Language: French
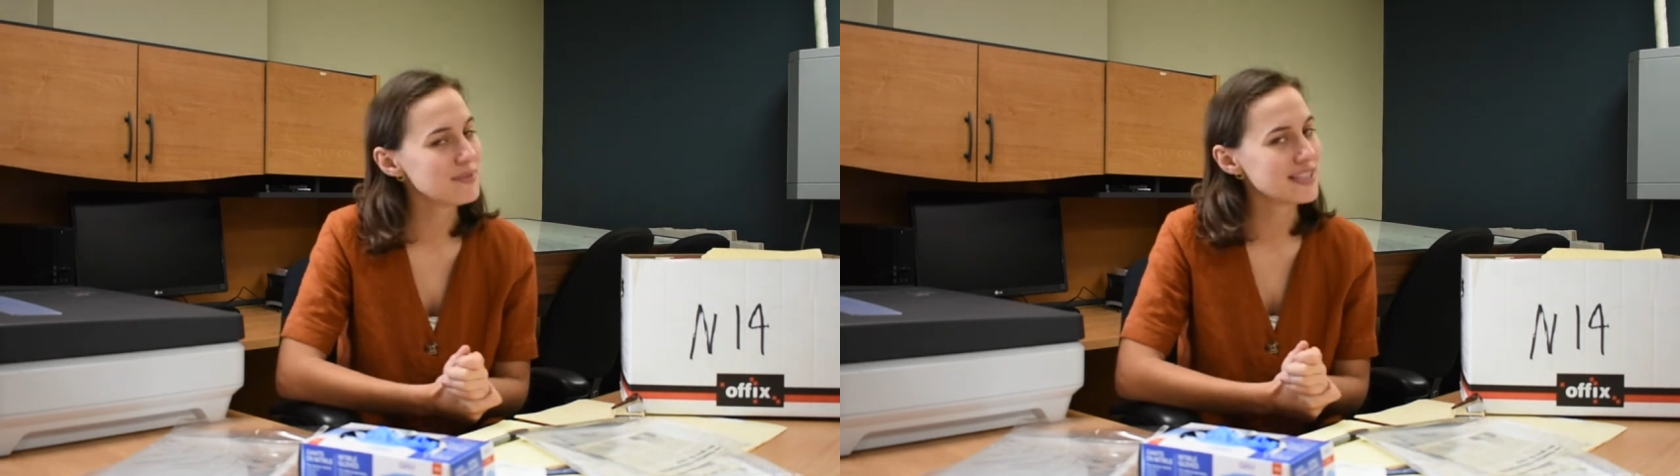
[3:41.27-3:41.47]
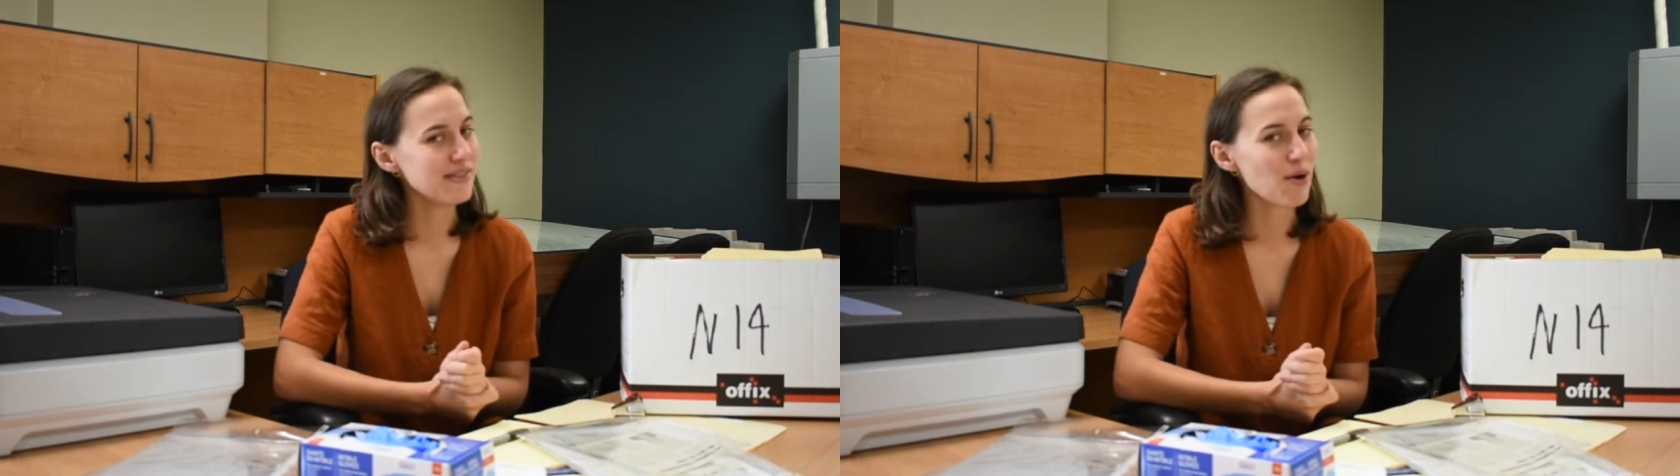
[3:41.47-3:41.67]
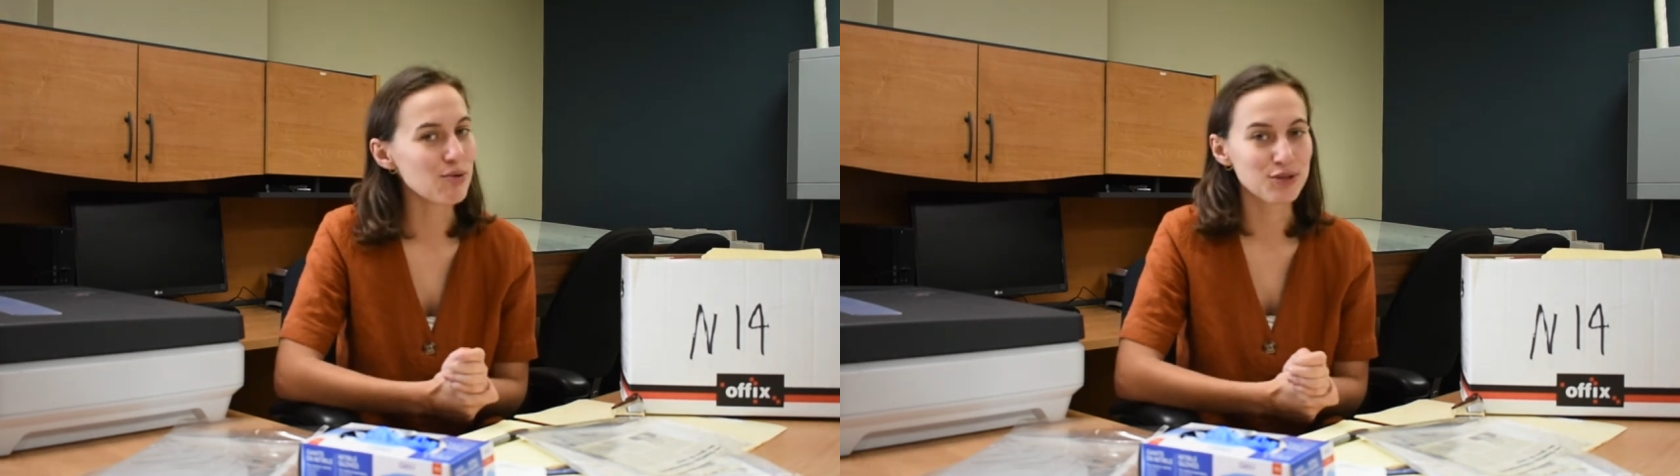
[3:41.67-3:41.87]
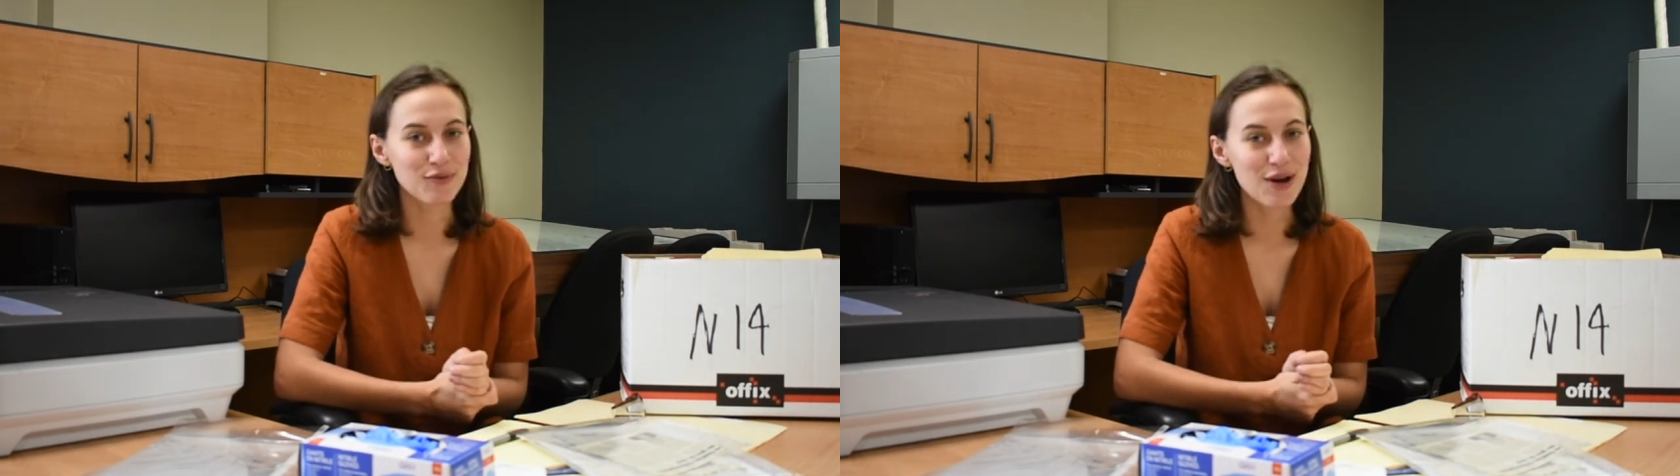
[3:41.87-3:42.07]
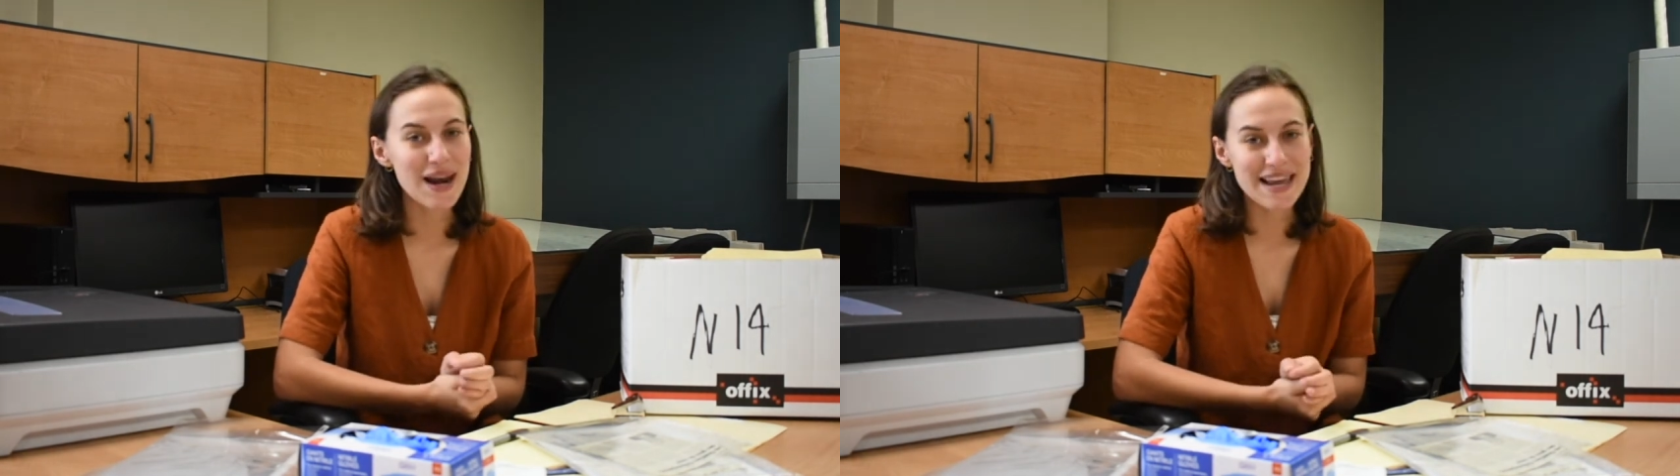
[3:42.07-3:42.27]
Sinon, on se
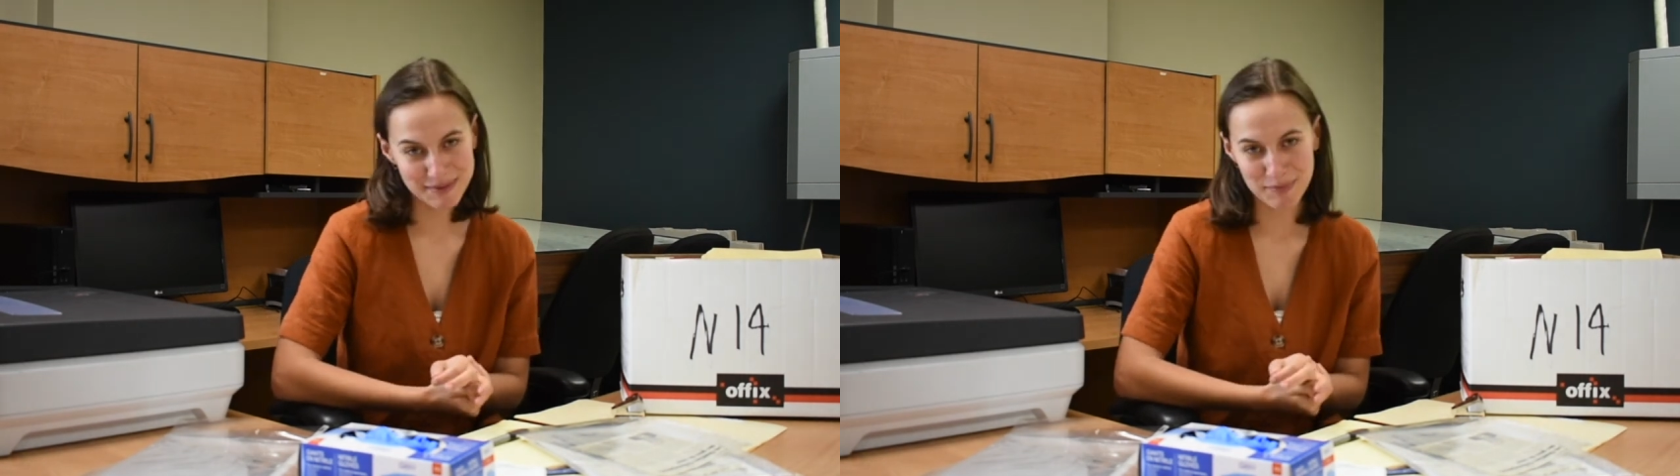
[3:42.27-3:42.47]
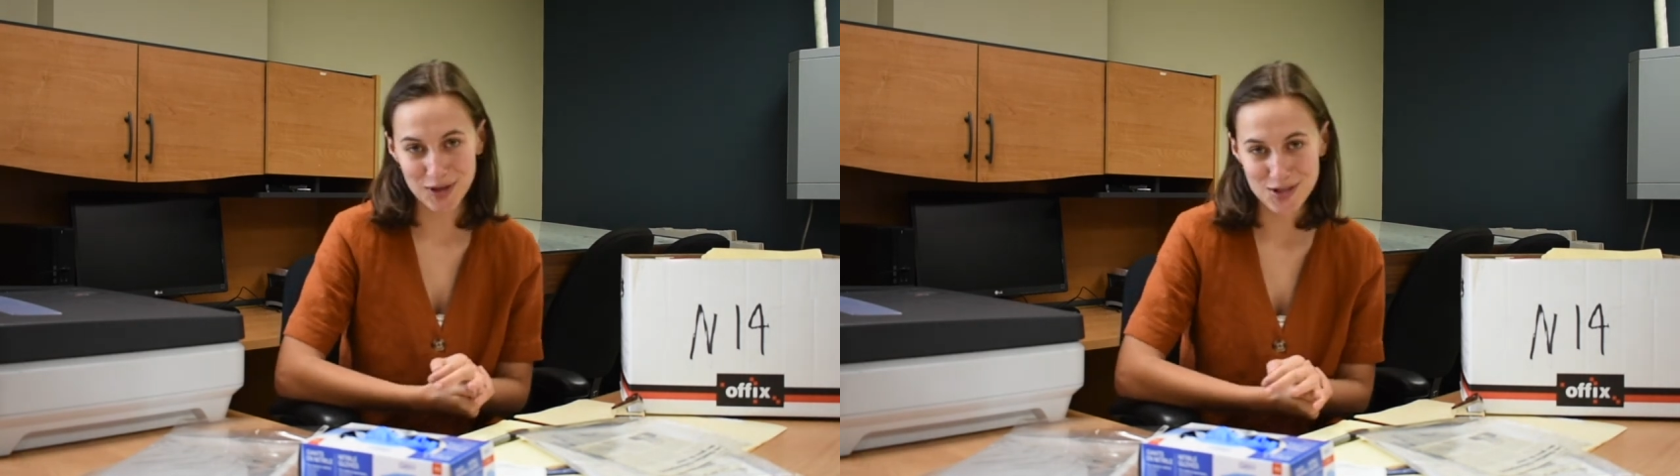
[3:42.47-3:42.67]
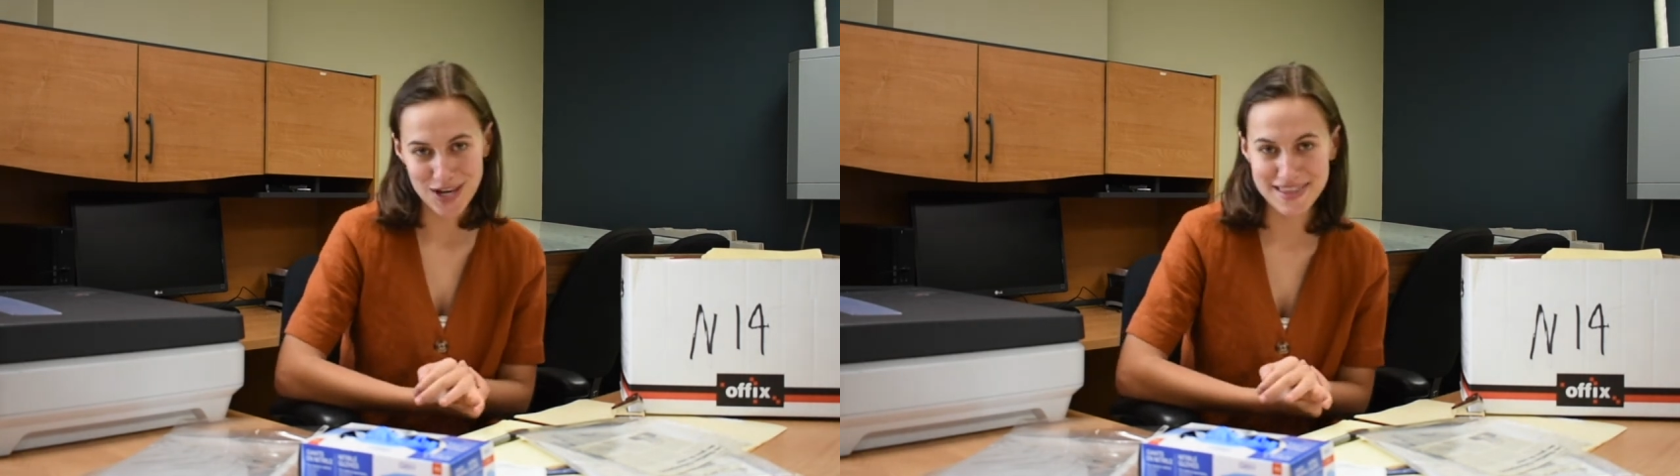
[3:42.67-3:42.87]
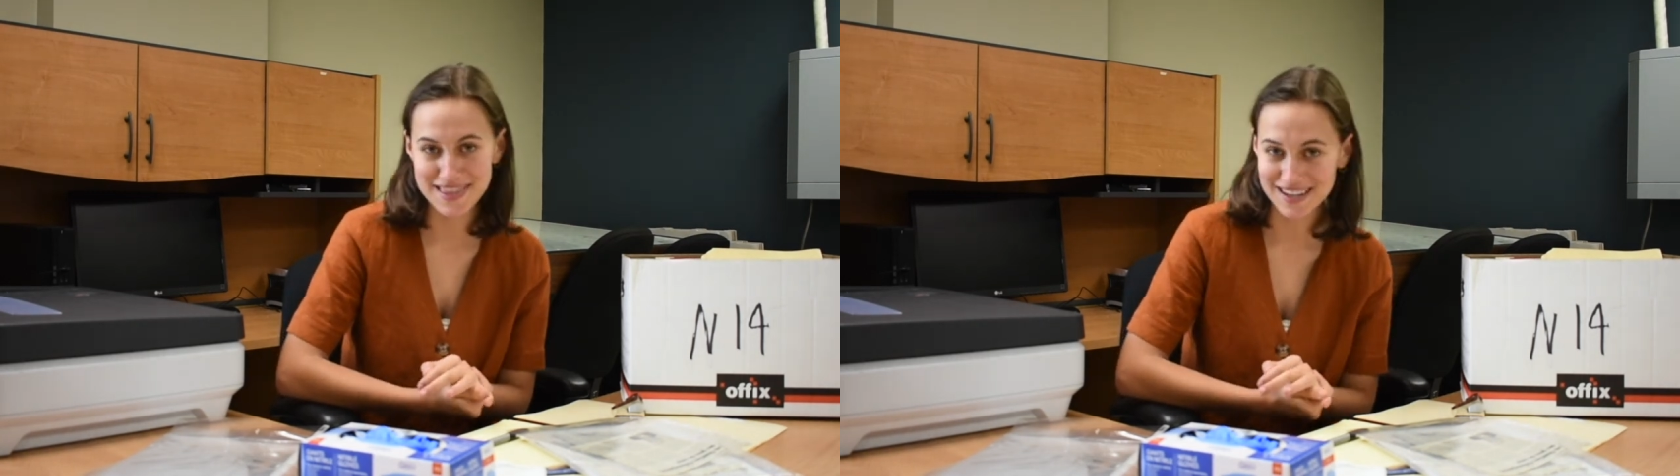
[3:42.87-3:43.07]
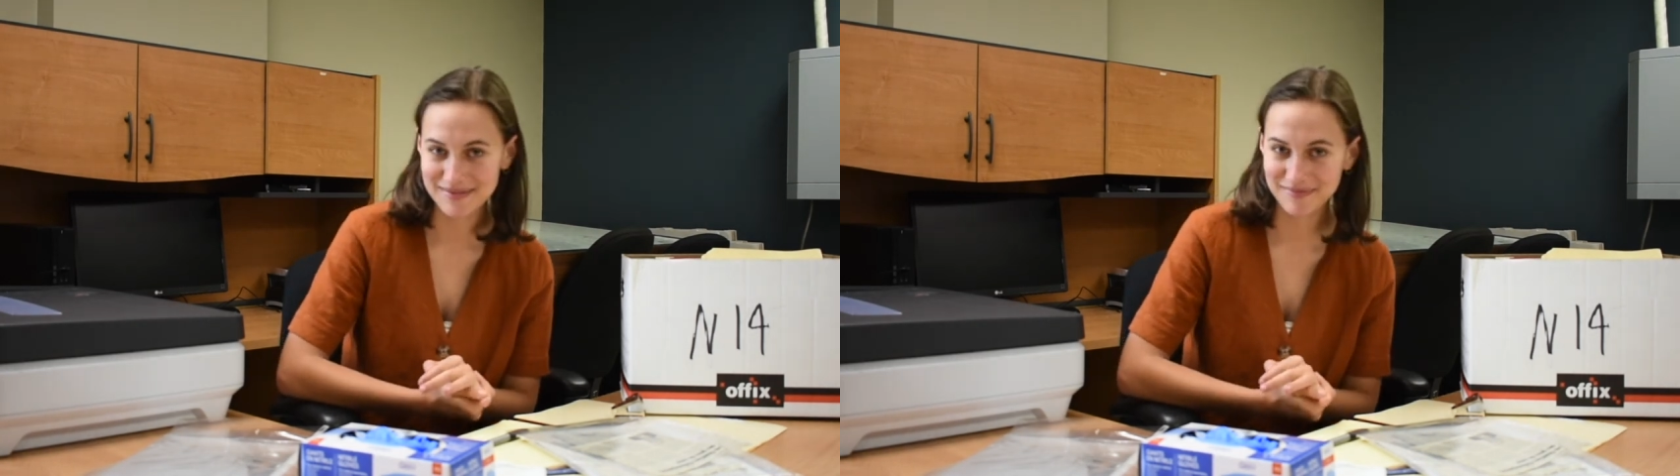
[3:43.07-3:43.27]
revoit la semaine
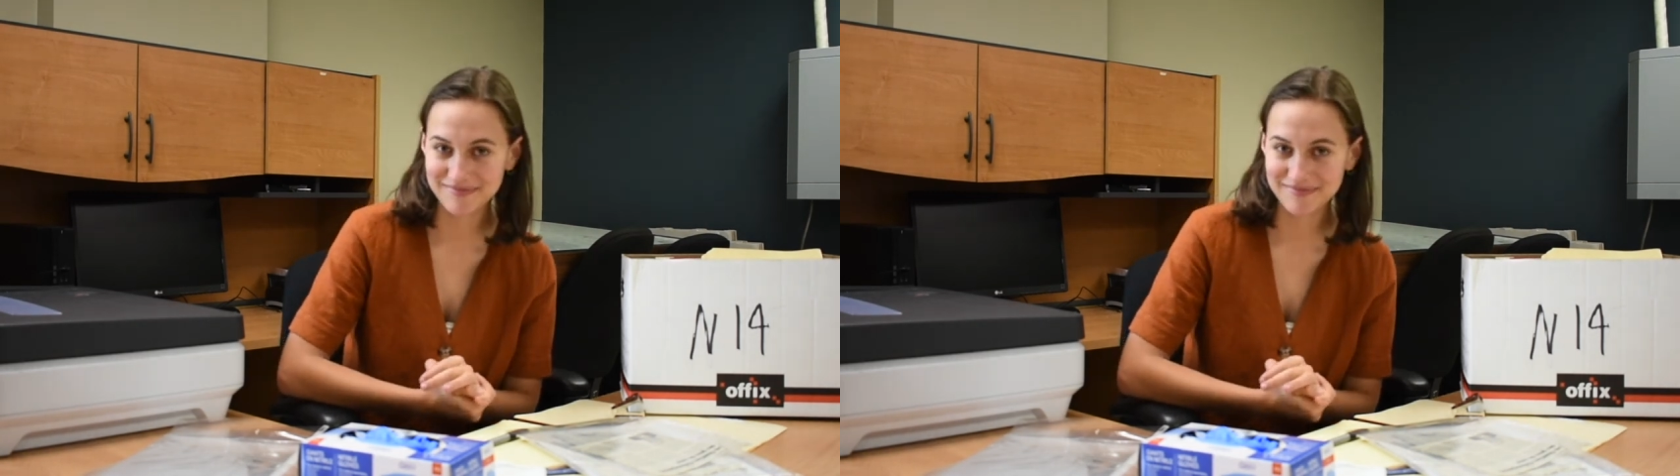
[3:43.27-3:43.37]
prochaine.